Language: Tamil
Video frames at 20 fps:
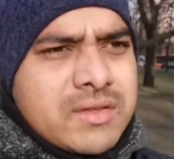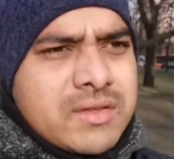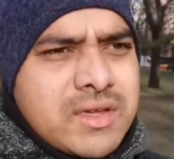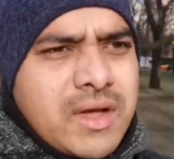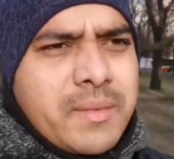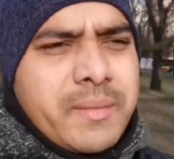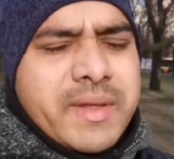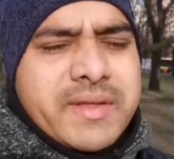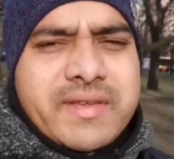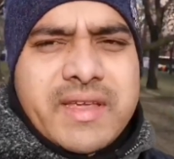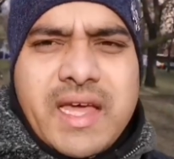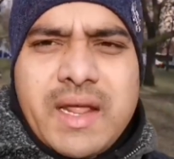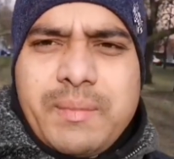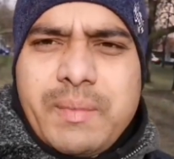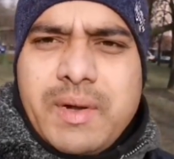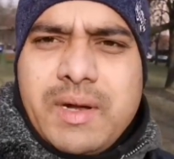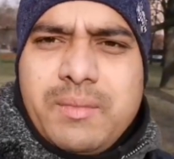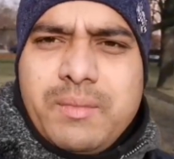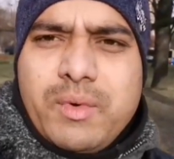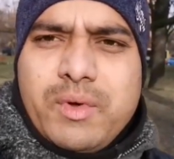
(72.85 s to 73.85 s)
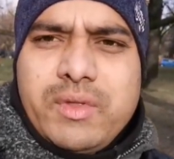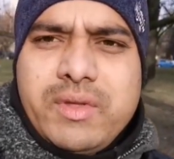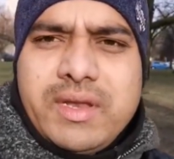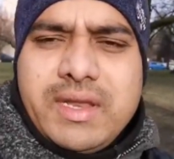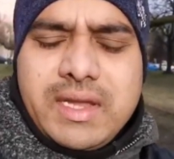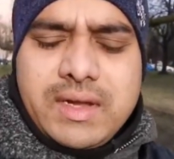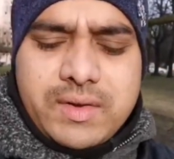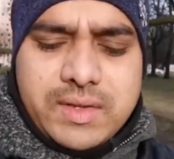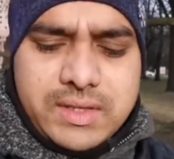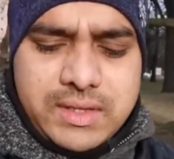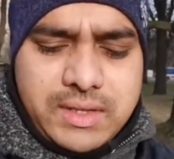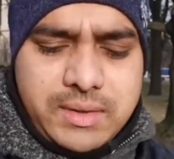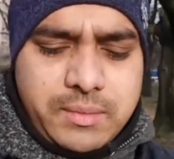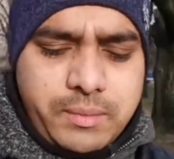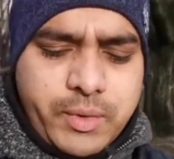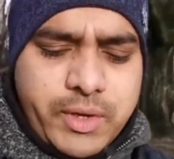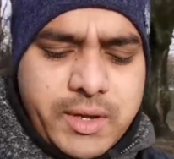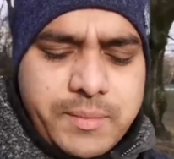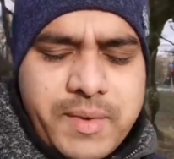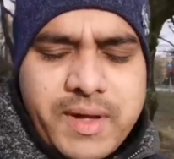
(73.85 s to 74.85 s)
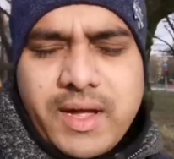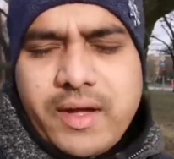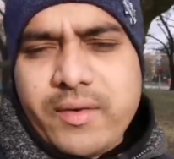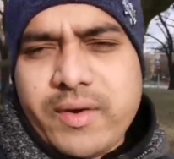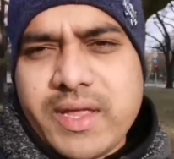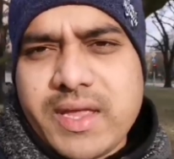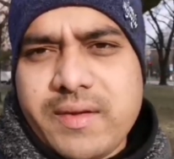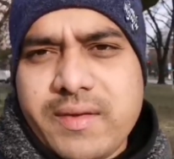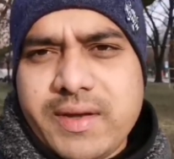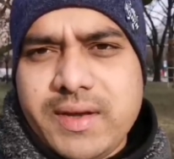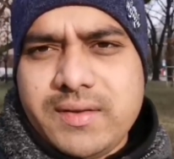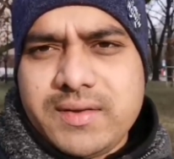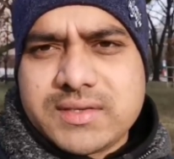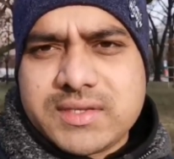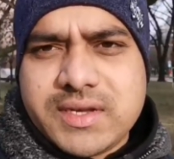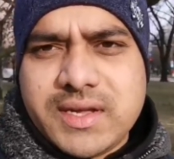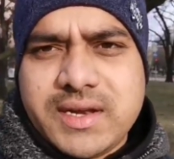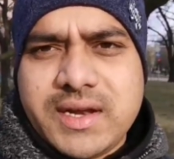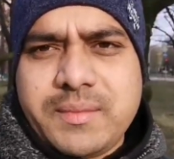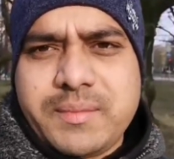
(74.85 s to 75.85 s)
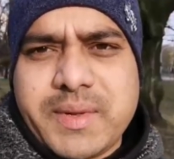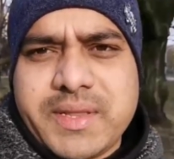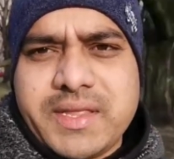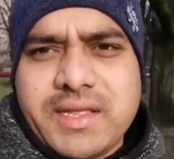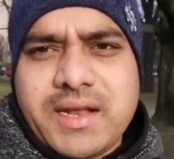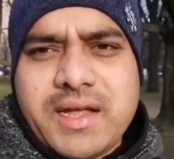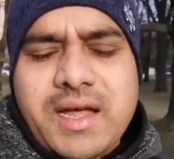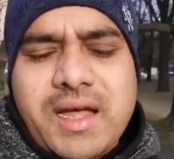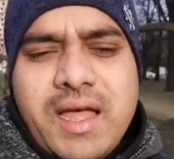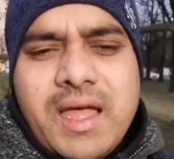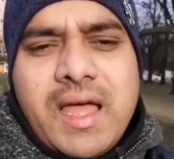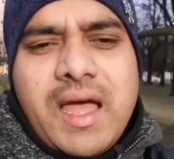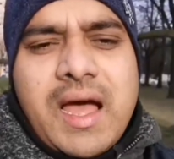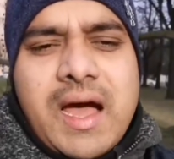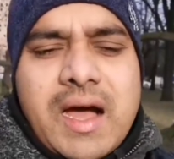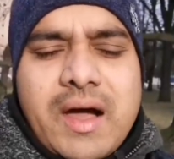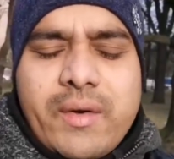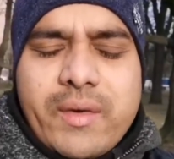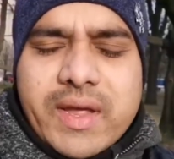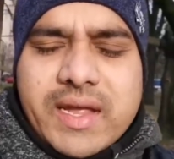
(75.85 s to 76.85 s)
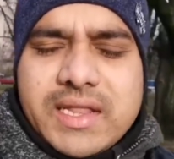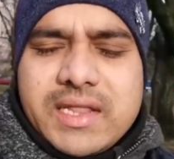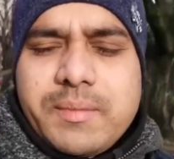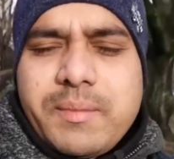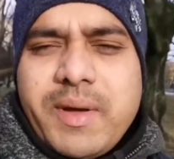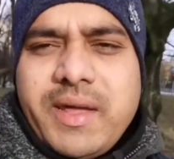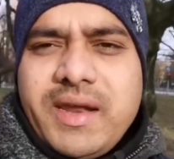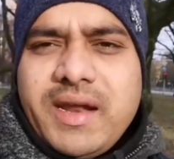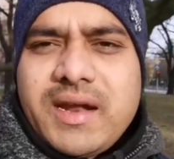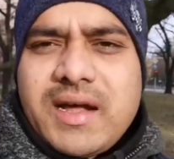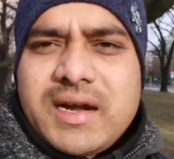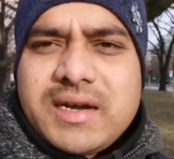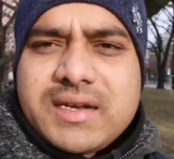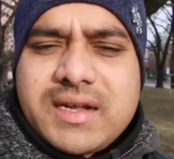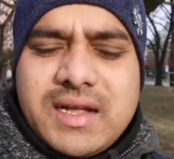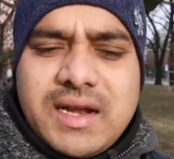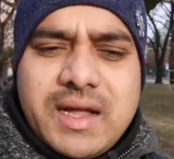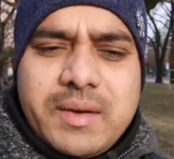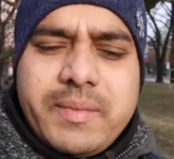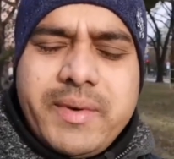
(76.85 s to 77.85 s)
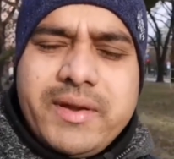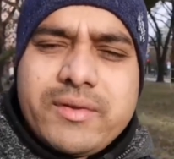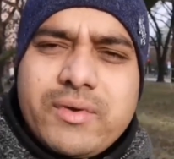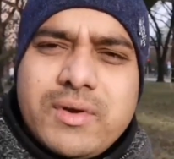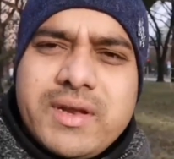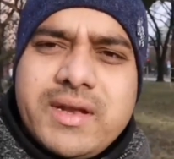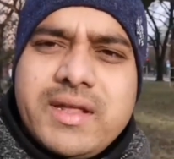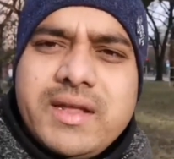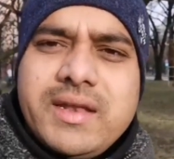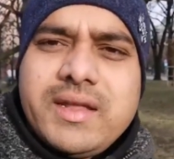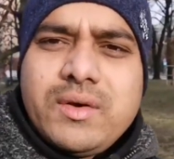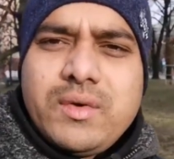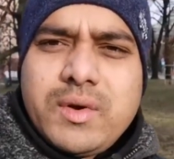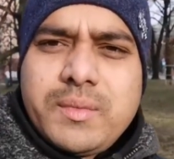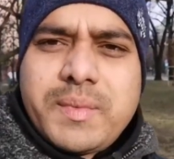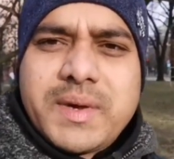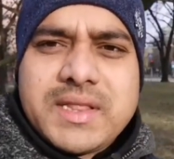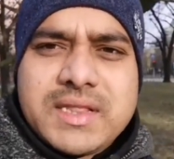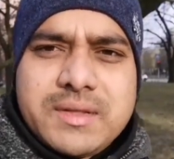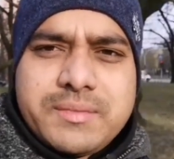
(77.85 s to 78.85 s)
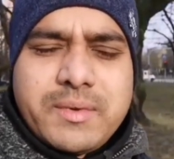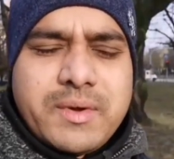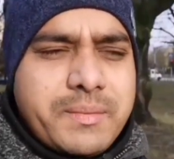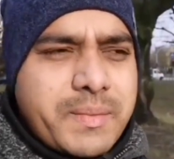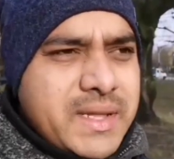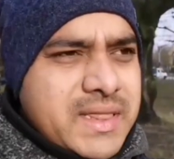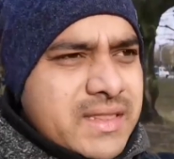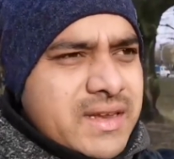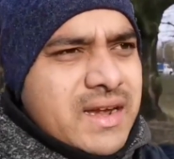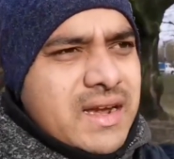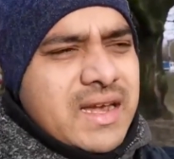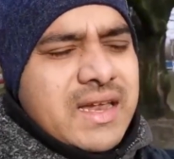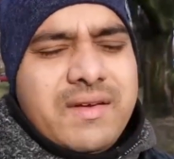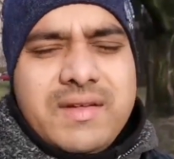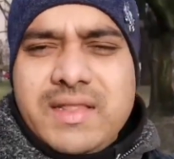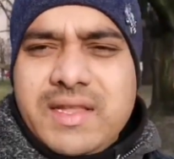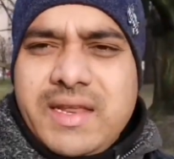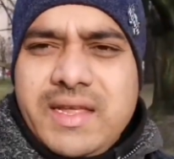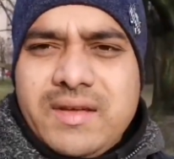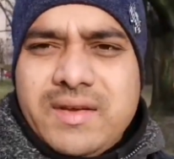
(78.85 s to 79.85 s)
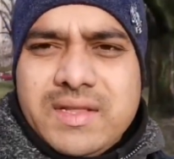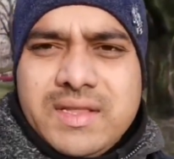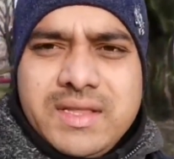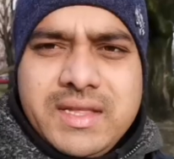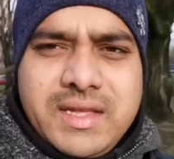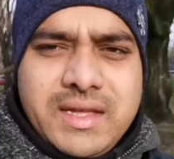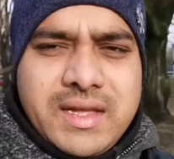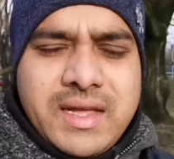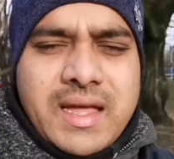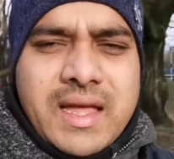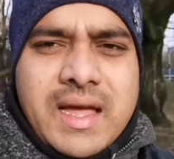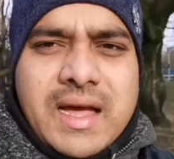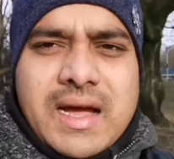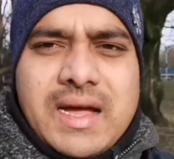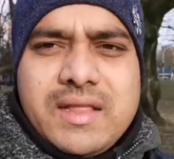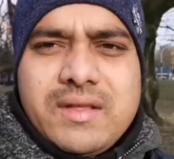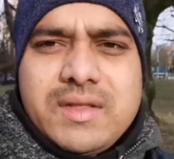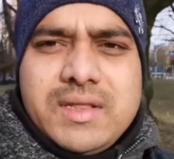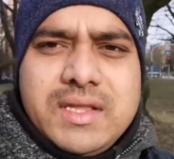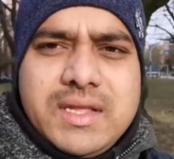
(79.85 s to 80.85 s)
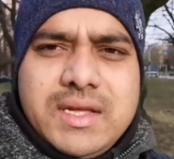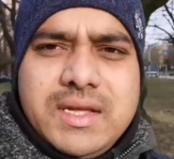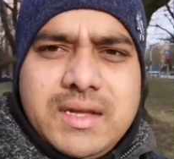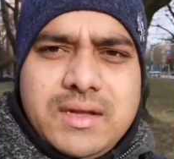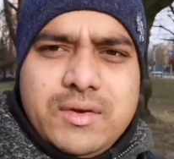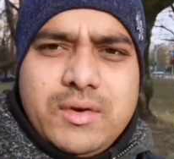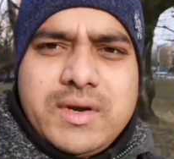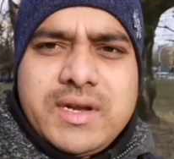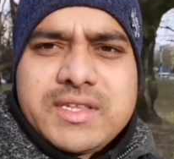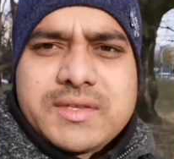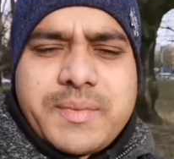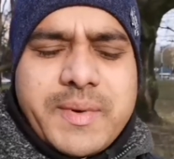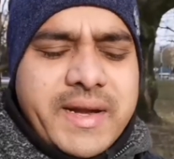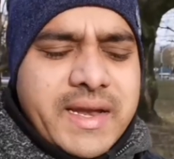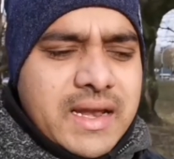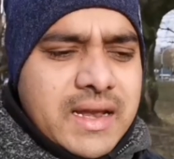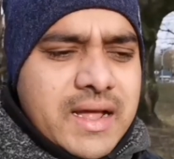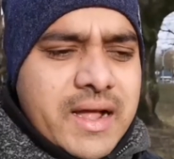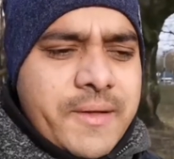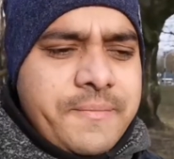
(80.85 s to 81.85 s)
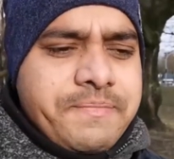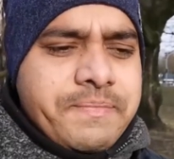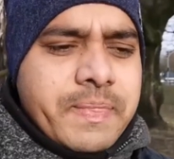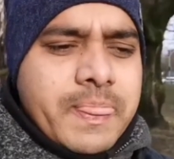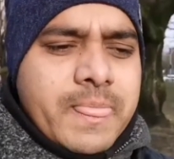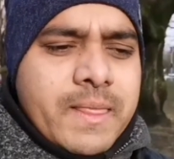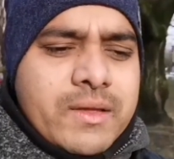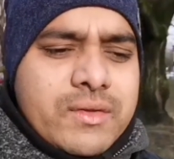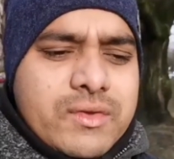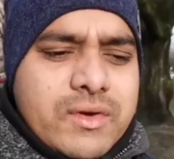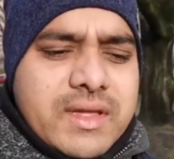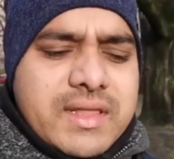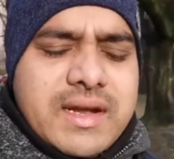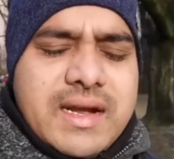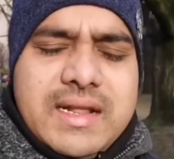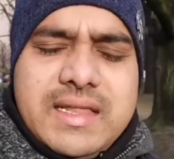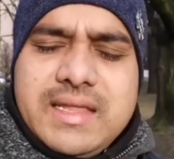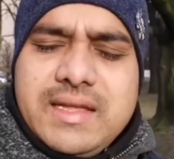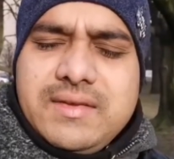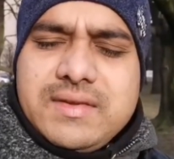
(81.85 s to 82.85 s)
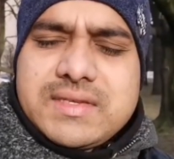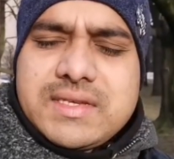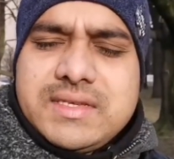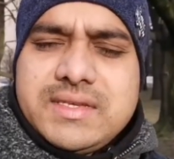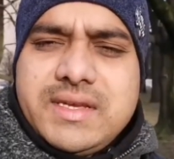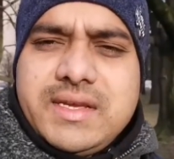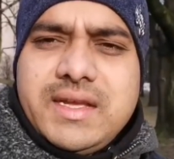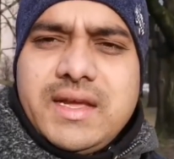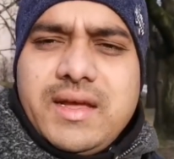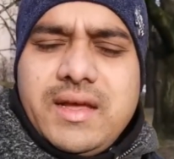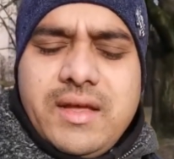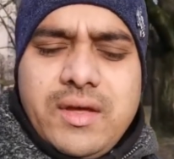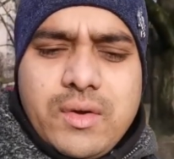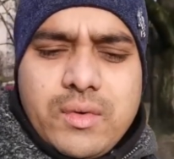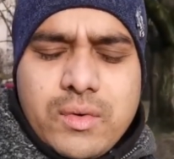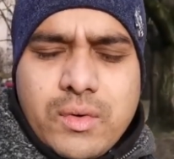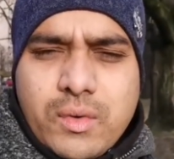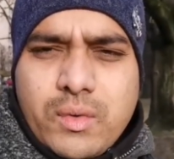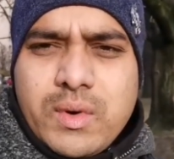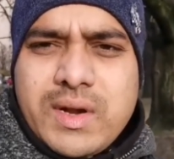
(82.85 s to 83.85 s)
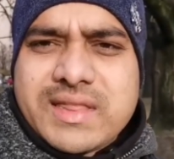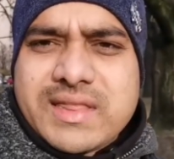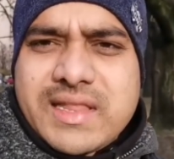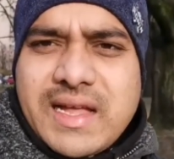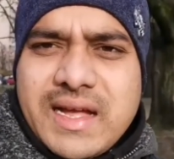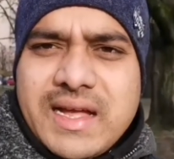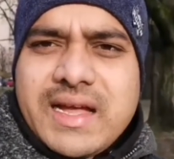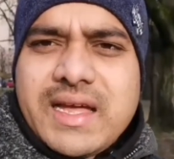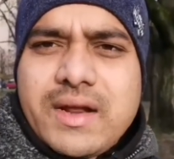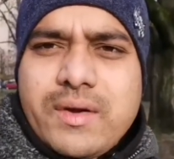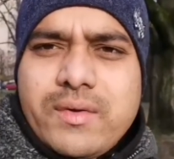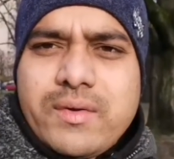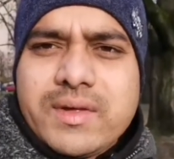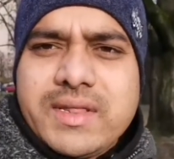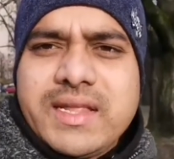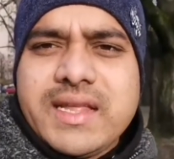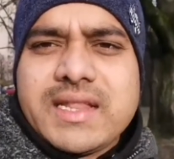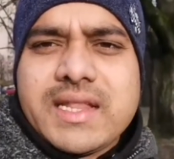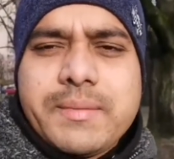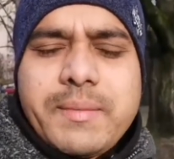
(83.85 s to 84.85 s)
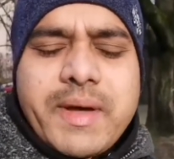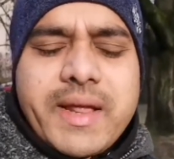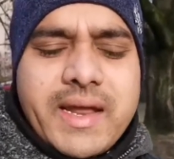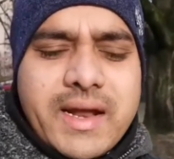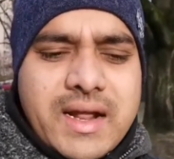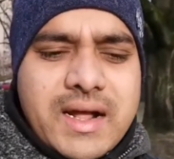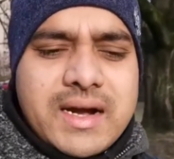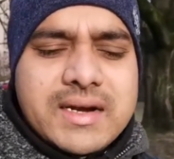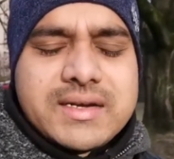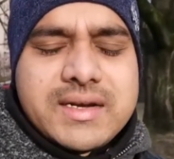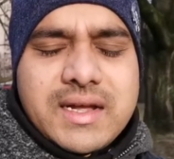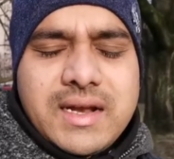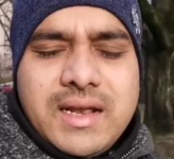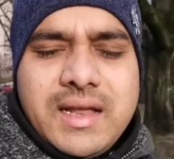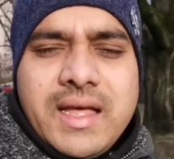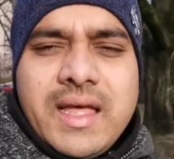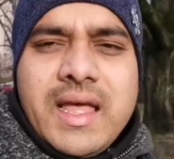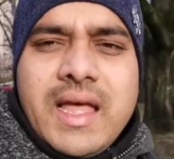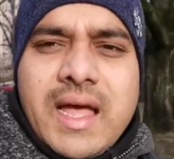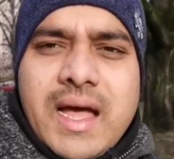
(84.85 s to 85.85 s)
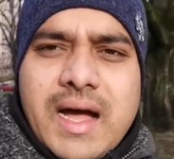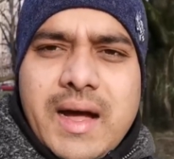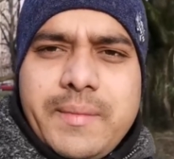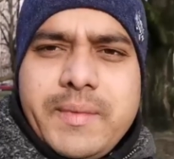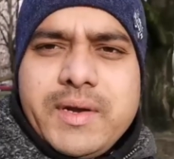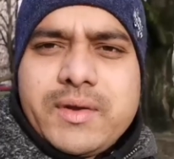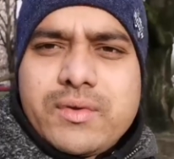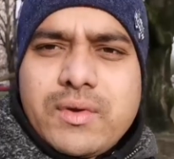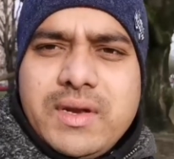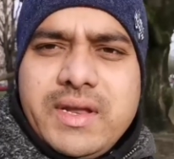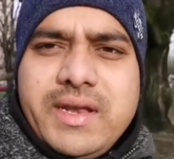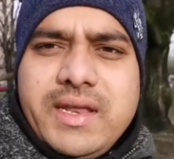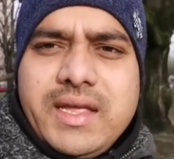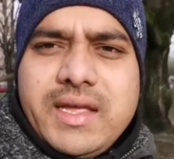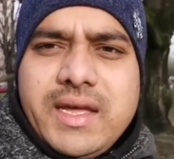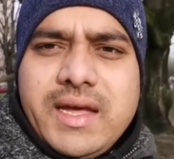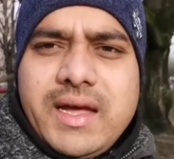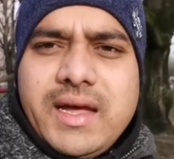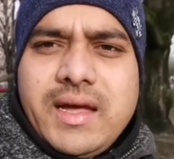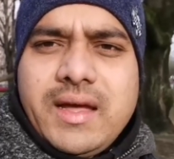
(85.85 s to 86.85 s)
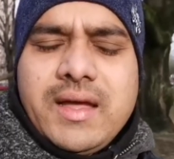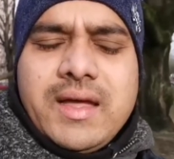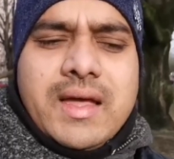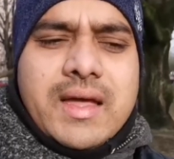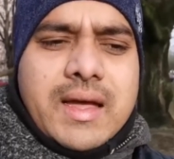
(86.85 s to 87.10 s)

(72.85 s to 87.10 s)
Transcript: ஸோ அப்படி ஷேர் பண்ணும்போது நீங்கள் வந்து முக்கியமாக கவனிக்க வேண்டிய விஷயம் என்னென்னு பார்த்தீங்கன்னா அவங்க எந்த மாதிரியான ஆட்கள் அப்படின்னு சொல்லிட்டு நீங்கள் ஒரு பத்து பத்து நாள்லேயே வந்து நீங்கள் வந்து அதை வந்து நோட்டீஸ் பண்ணிடலாம் ஸோ அதனால் தயவு செஞ்சு உங்கள் கூட தங்குறவங்க வந்து எந்த மாதிரியான ஆட்கள் அப்படின்னு சொல்லி நீங்கள்